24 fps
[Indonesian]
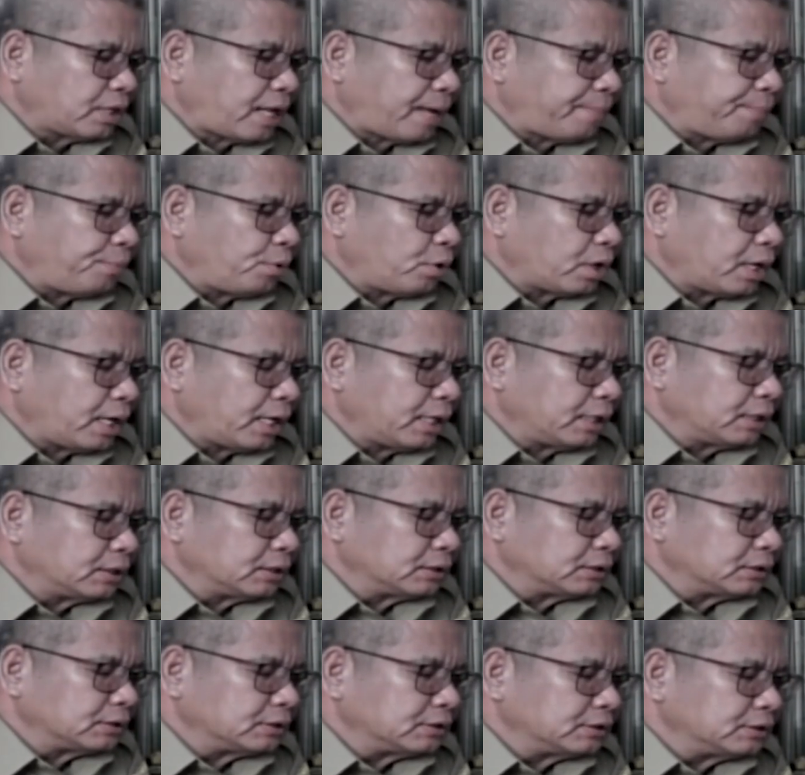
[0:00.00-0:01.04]
laporan
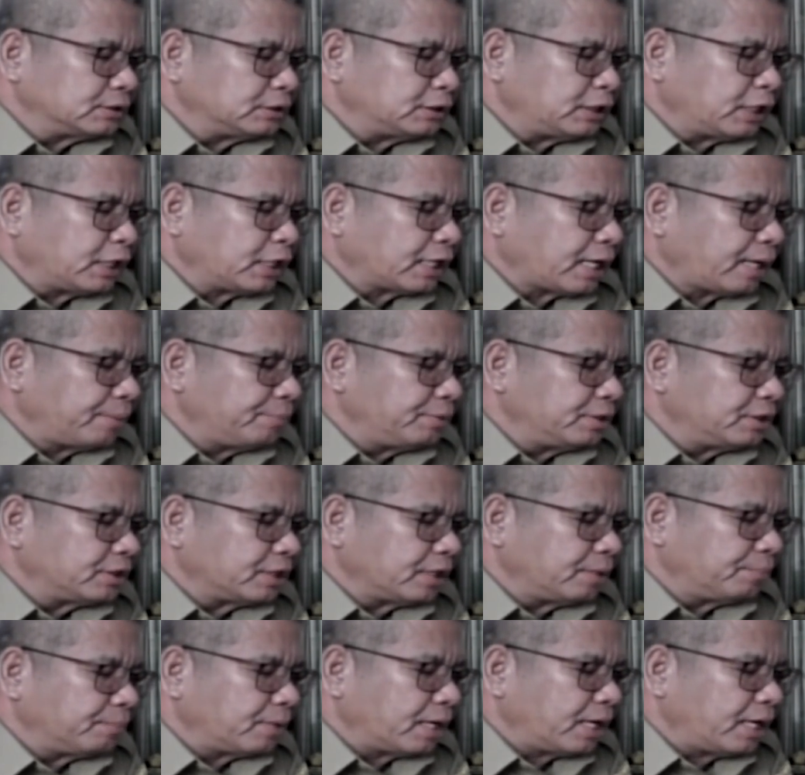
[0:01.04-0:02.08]
yang kami
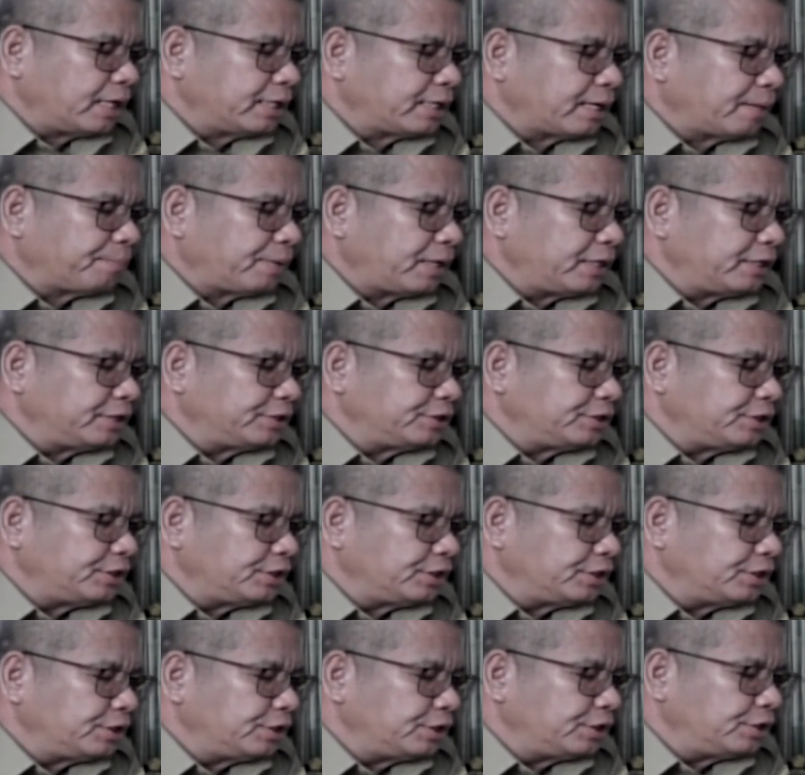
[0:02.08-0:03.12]
terima, yang paling
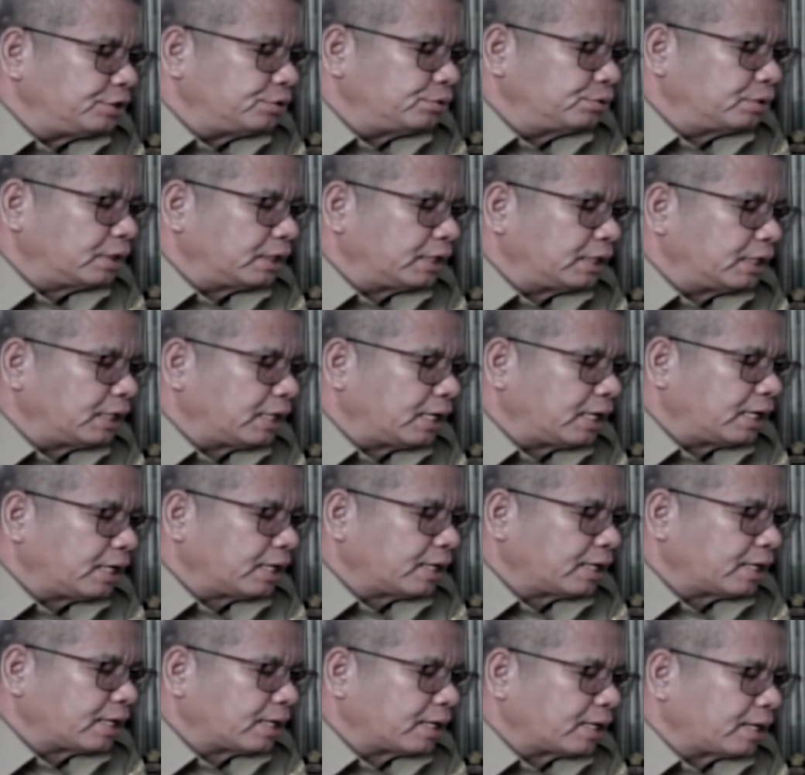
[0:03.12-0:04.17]
tinggi itu adalah
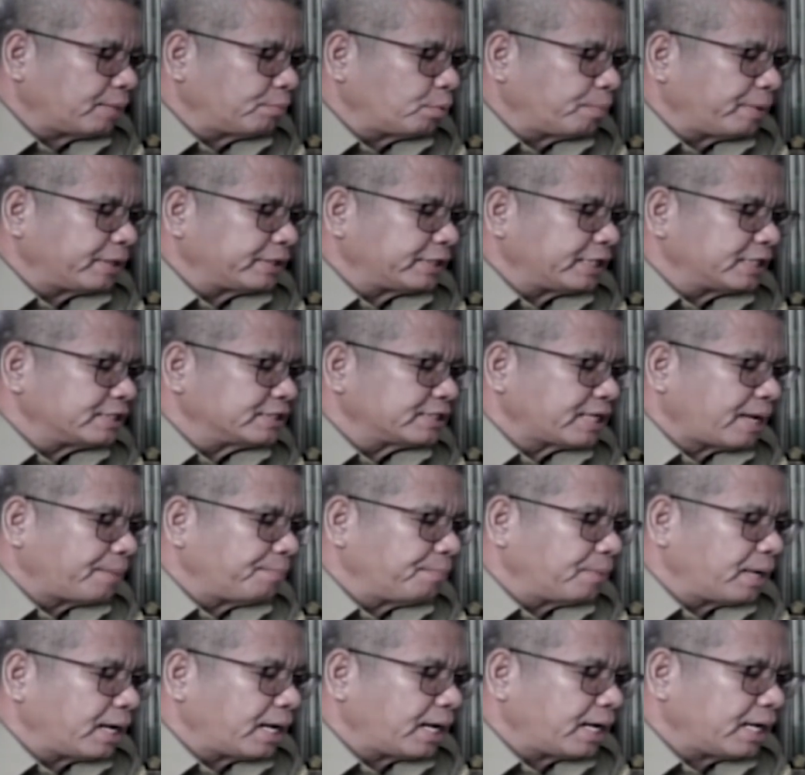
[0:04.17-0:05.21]
Kabupaten
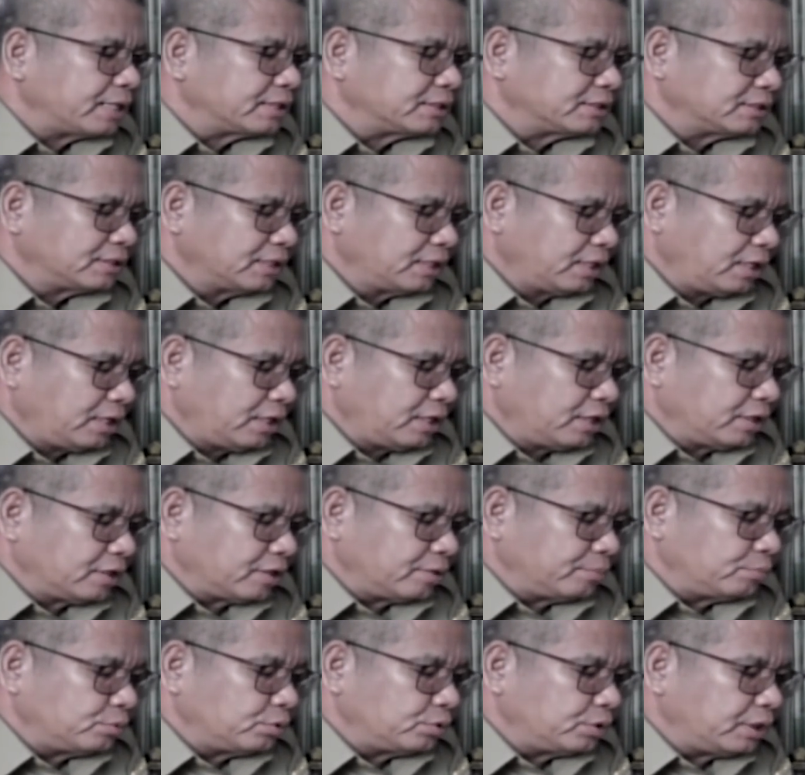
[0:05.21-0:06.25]
Sambas,
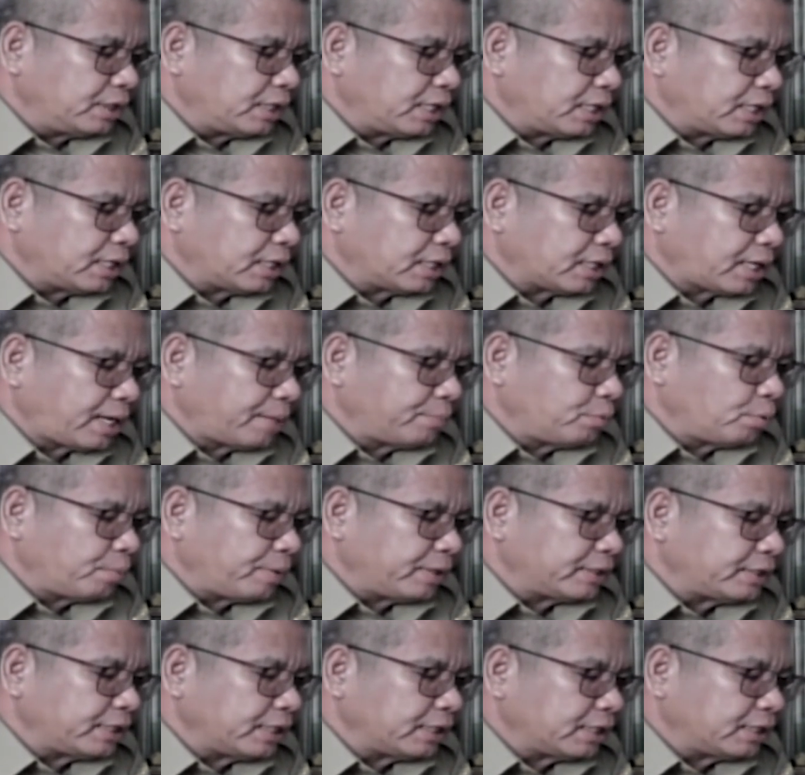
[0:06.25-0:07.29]
kemudian
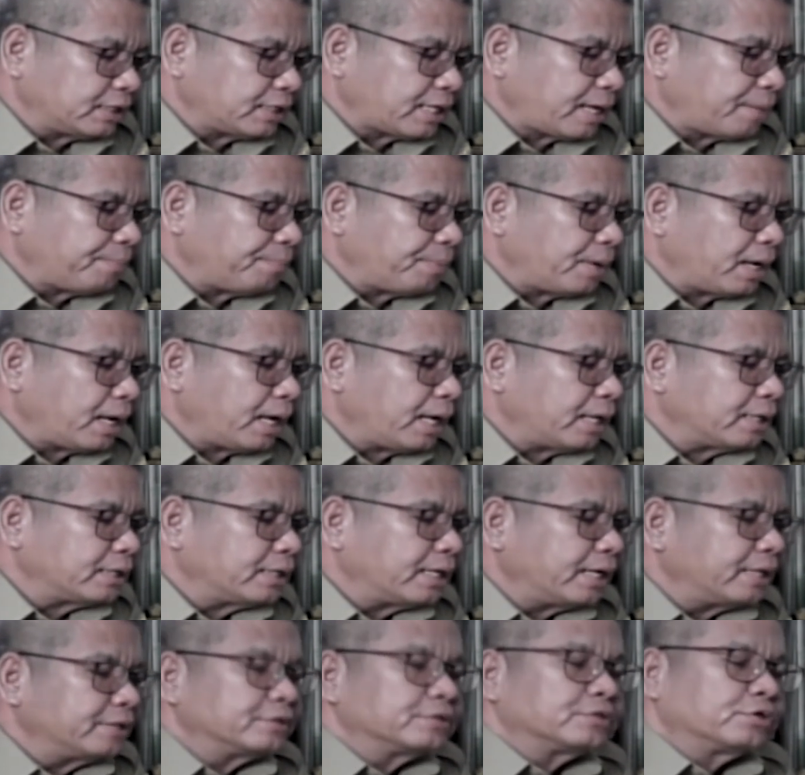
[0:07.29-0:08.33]
Kabupaten Ketapang
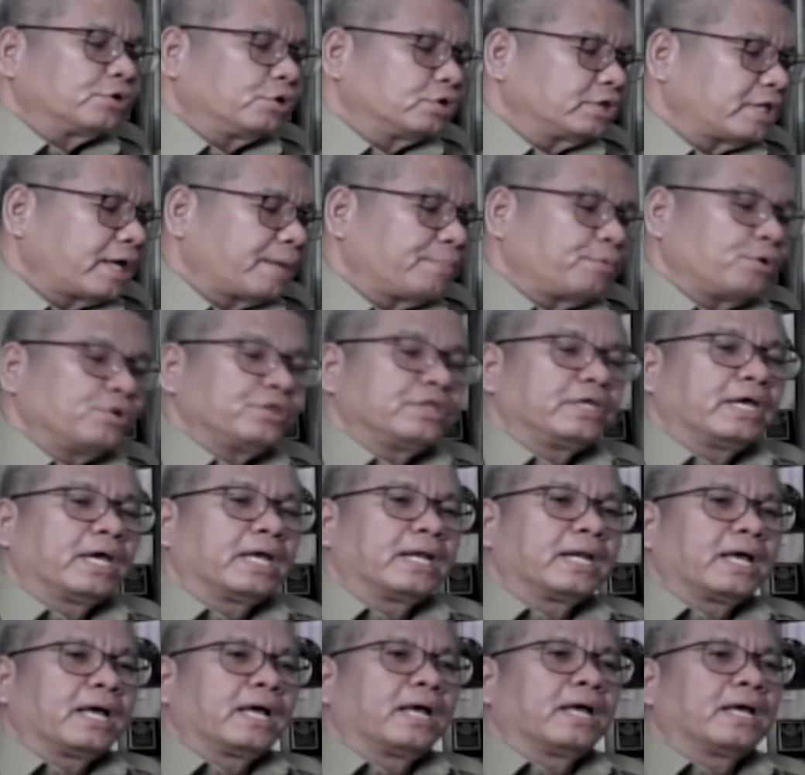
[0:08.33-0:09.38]
dan Kota
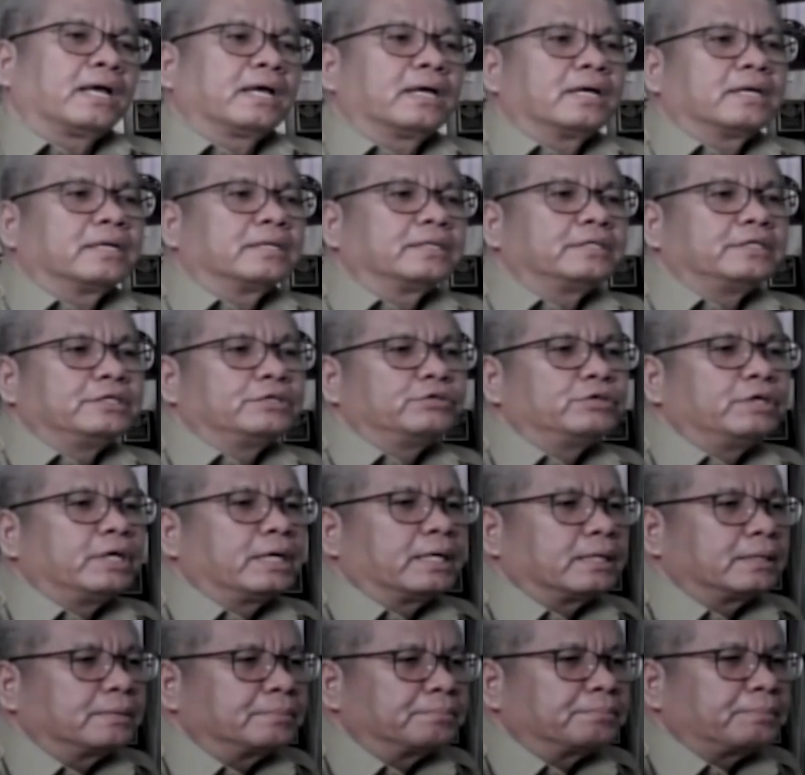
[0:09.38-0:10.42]
Pontianak. Itu
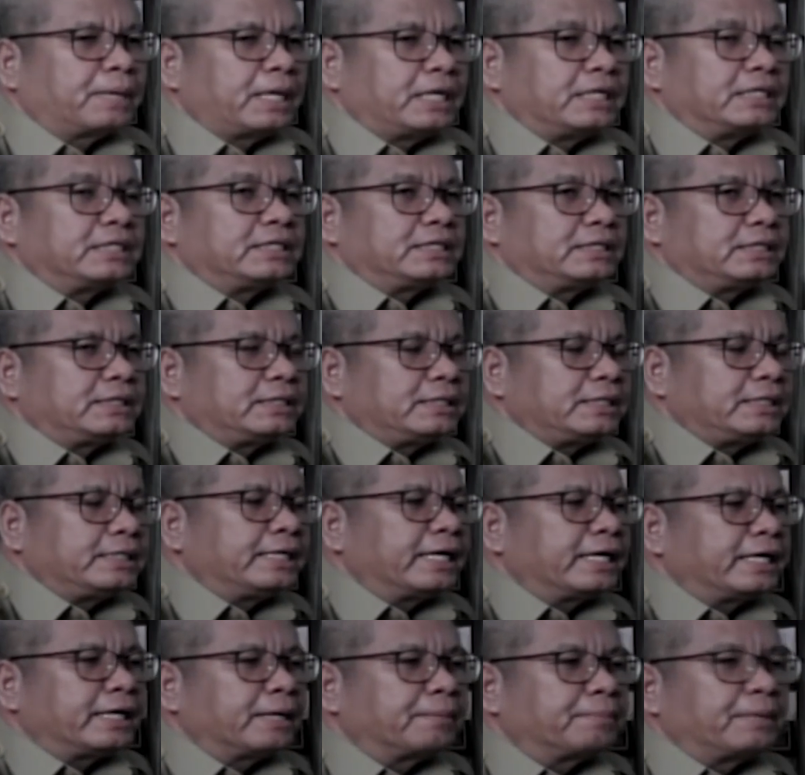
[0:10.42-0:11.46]
yang paling
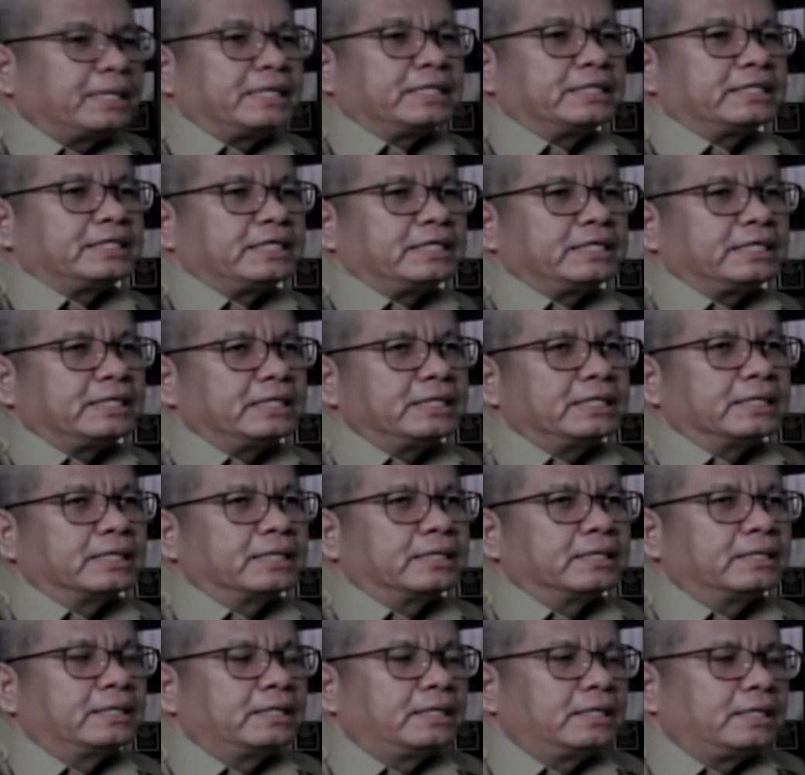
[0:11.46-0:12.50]
tiga yang paling tinggi. Ya.
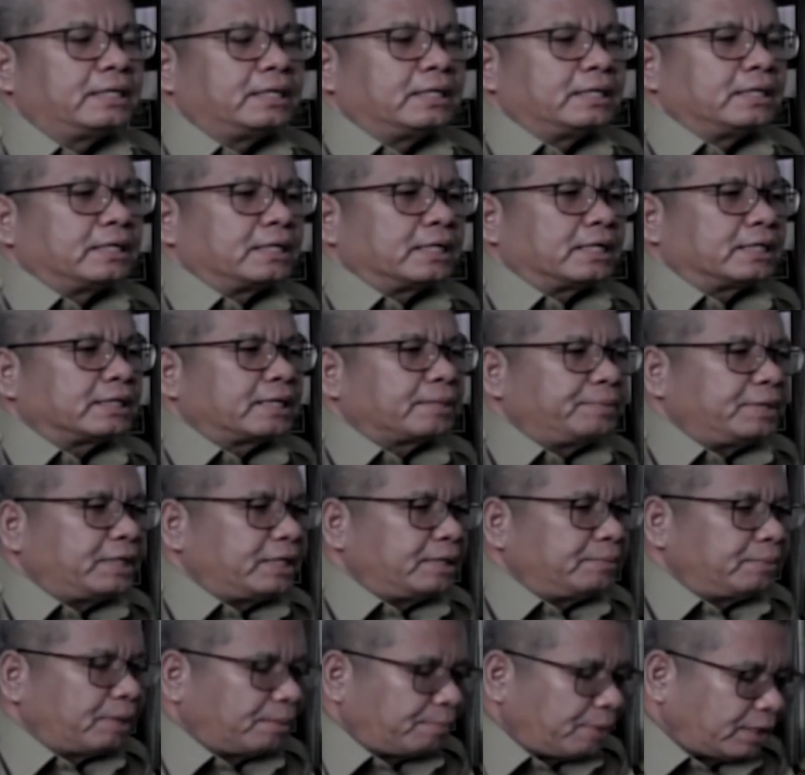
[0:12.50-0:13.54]
Nah, tapi
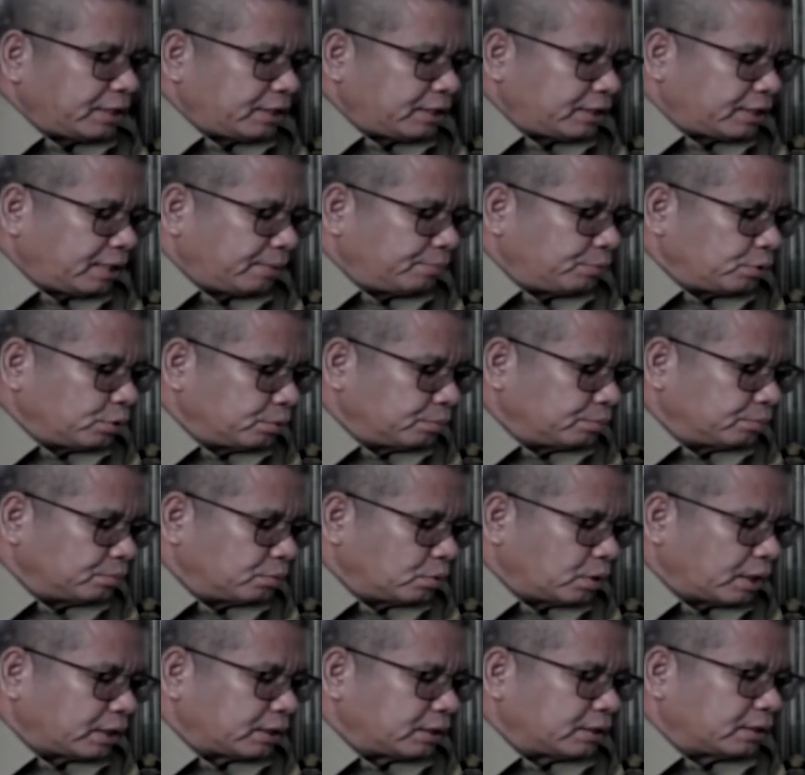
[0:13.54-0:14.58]
ini memang kita belum
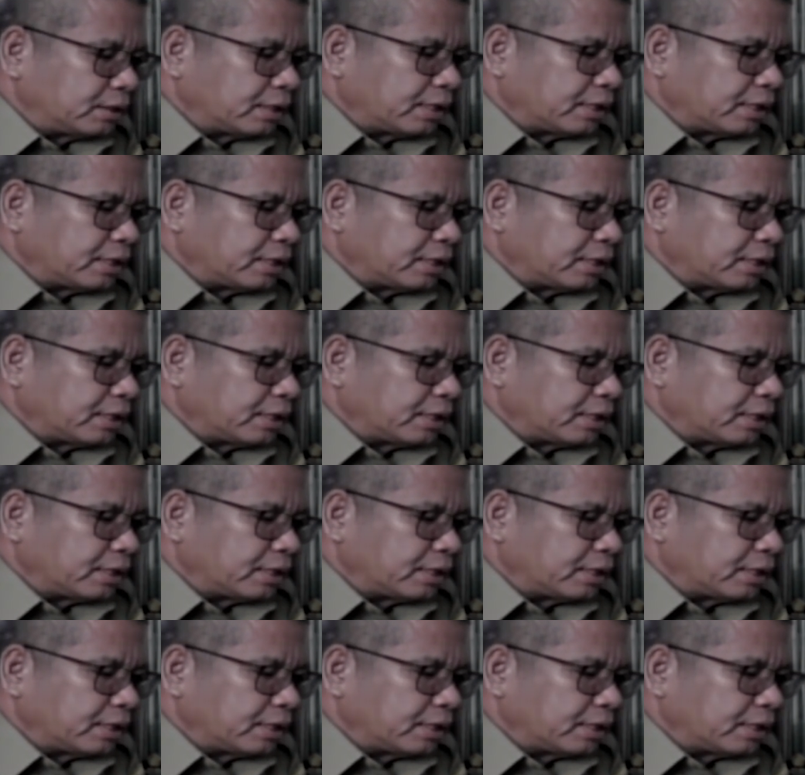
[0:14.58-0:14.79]
buat